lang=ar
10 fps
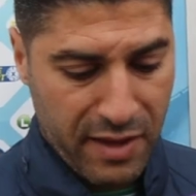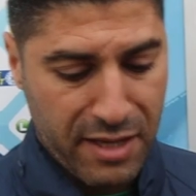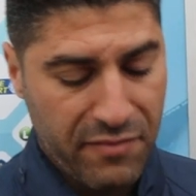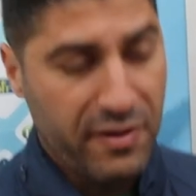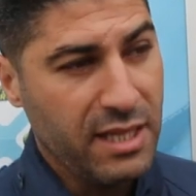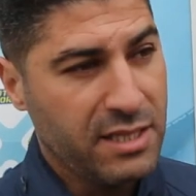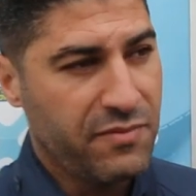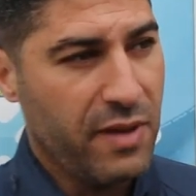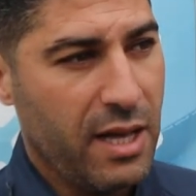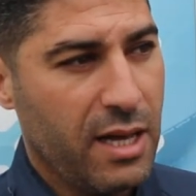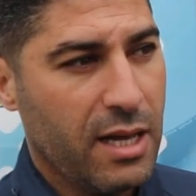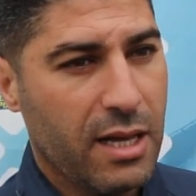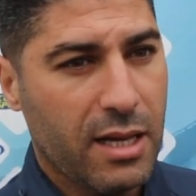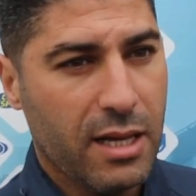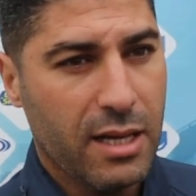فكيف قلت
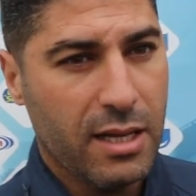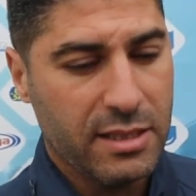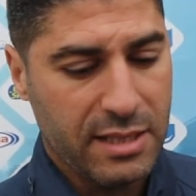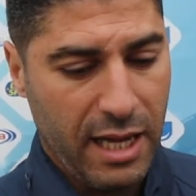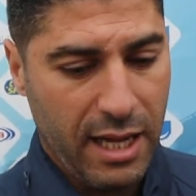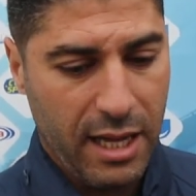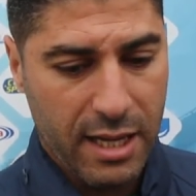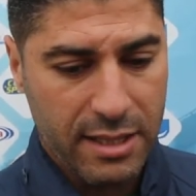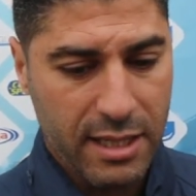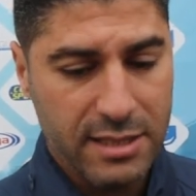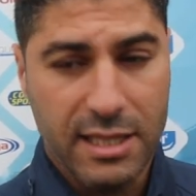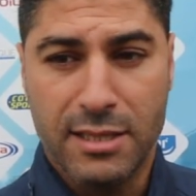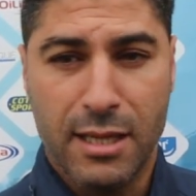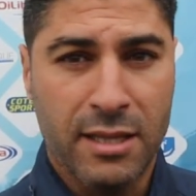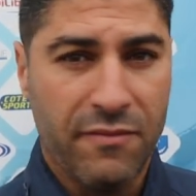فصحيح اننا
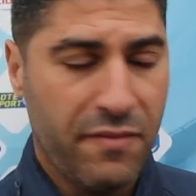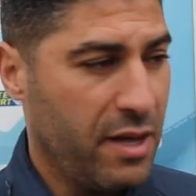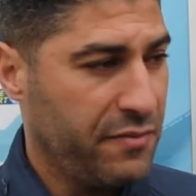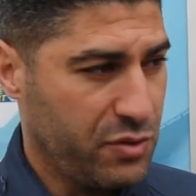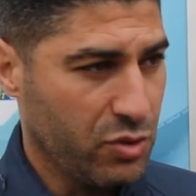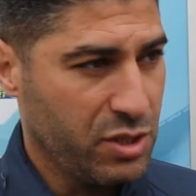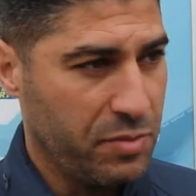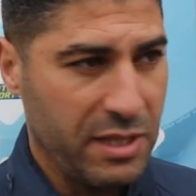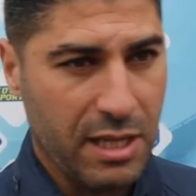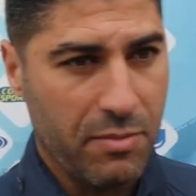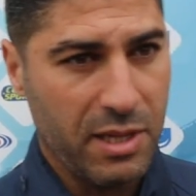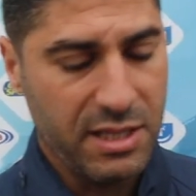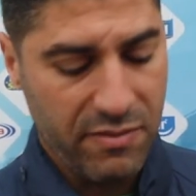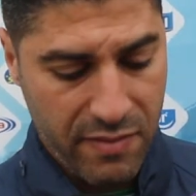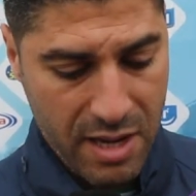انتظرنا في تونس باصابه
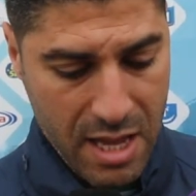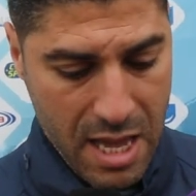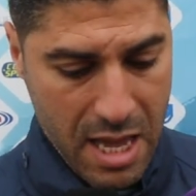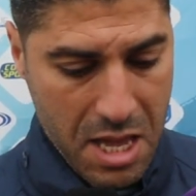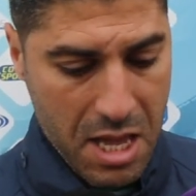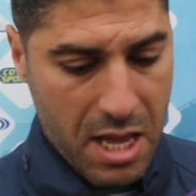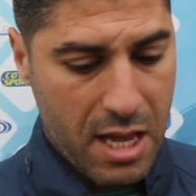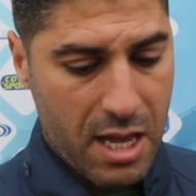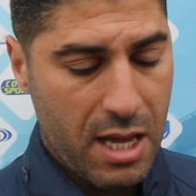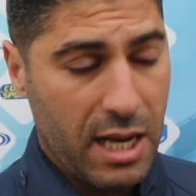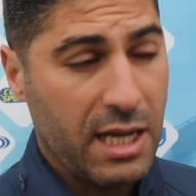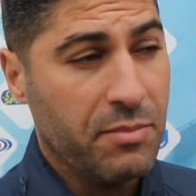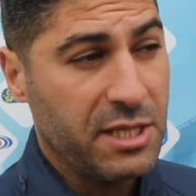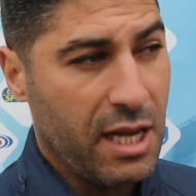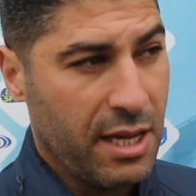صفر آه، لكن
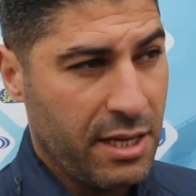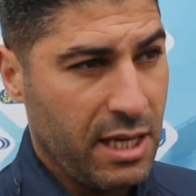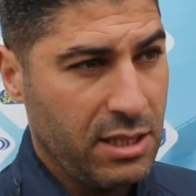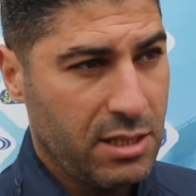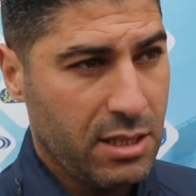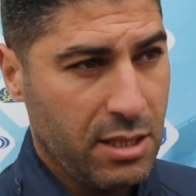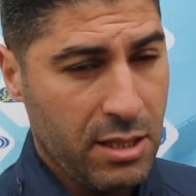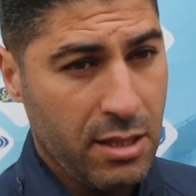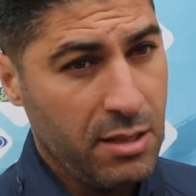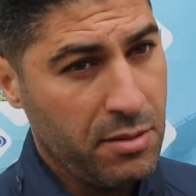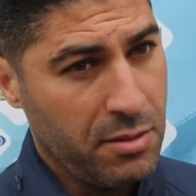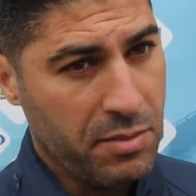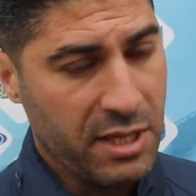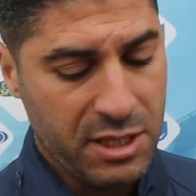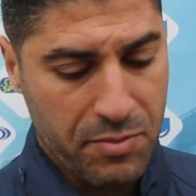ما تاهلناش
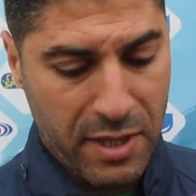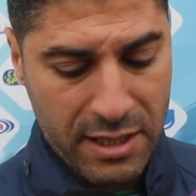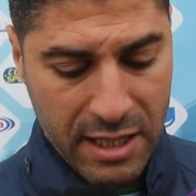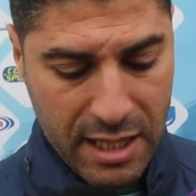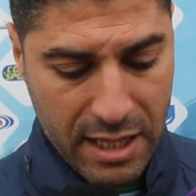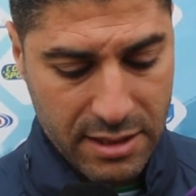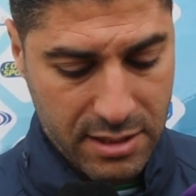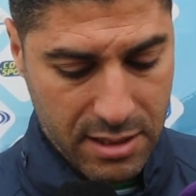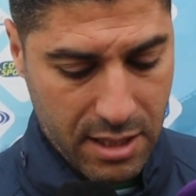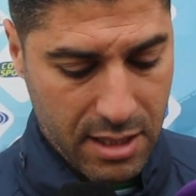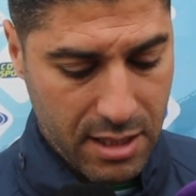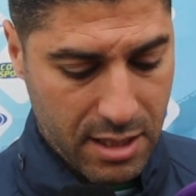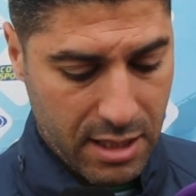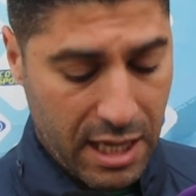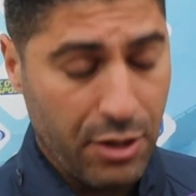بالنسبه لنا كانت
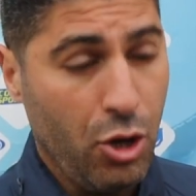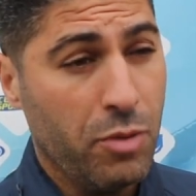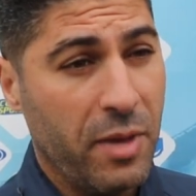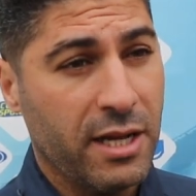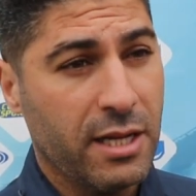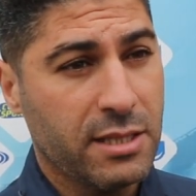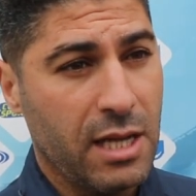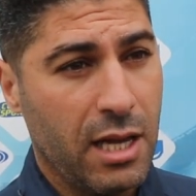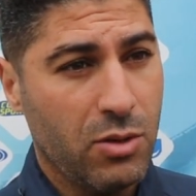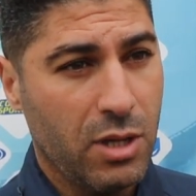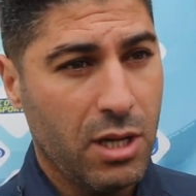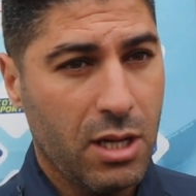آه، كان حلم اننا نتاهلوا